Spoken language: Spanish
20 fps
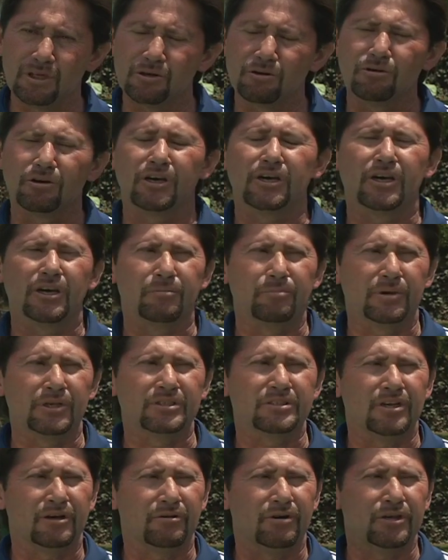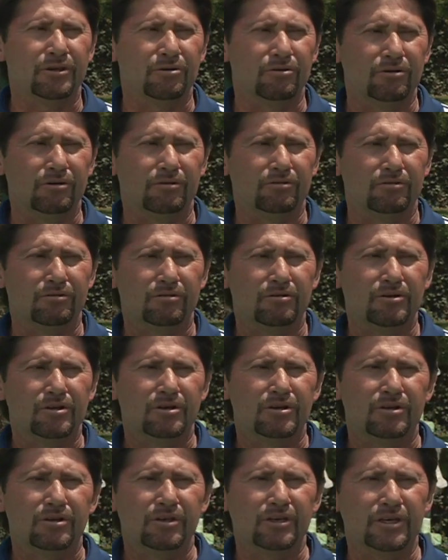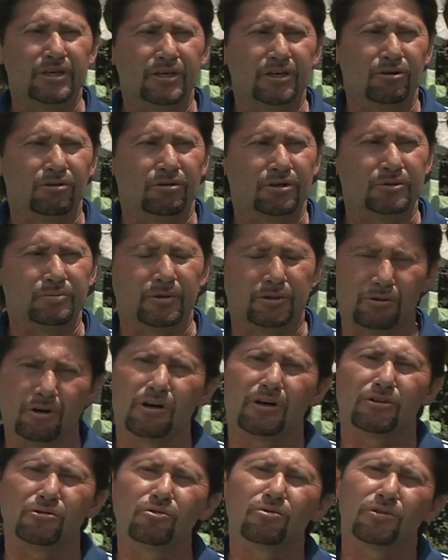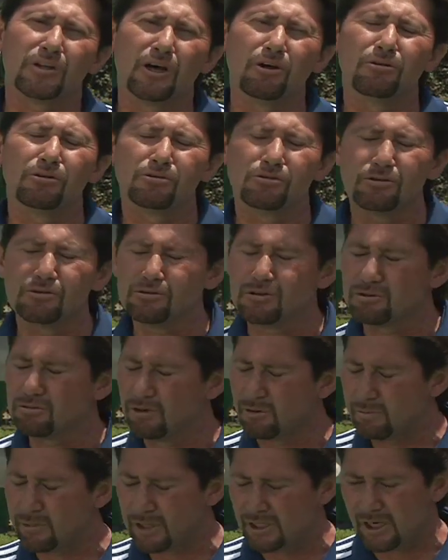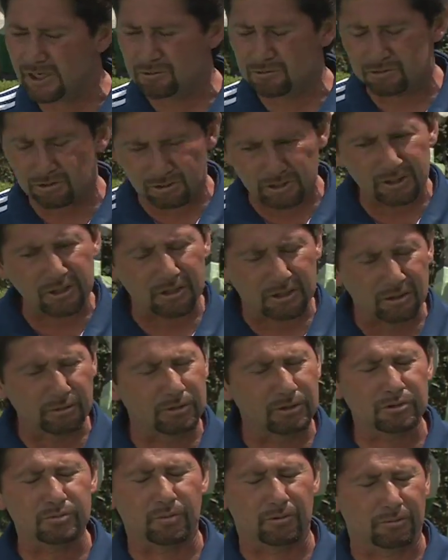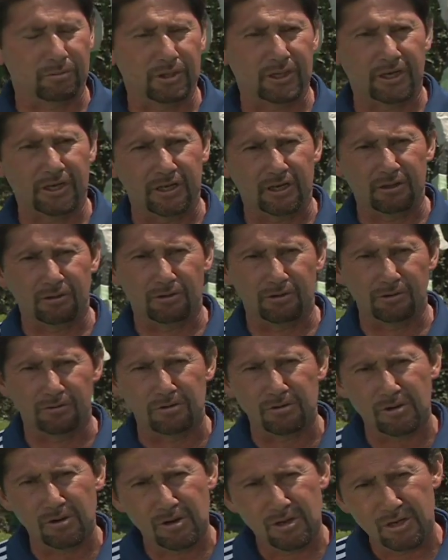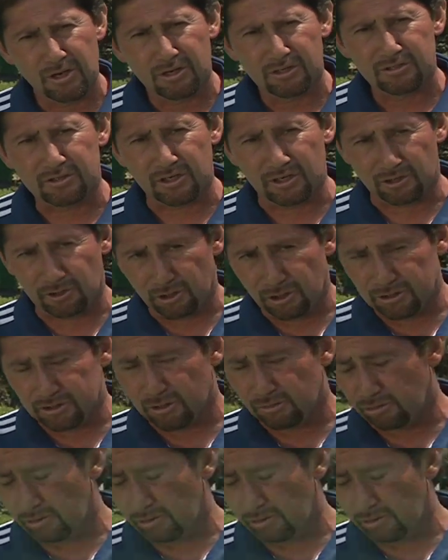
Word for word: dijo qué pensaba yo eh, con respecto al resultado de los Juegos Centroamericanos. Yo le dije que íbamos por medalla de oro. Se rió, se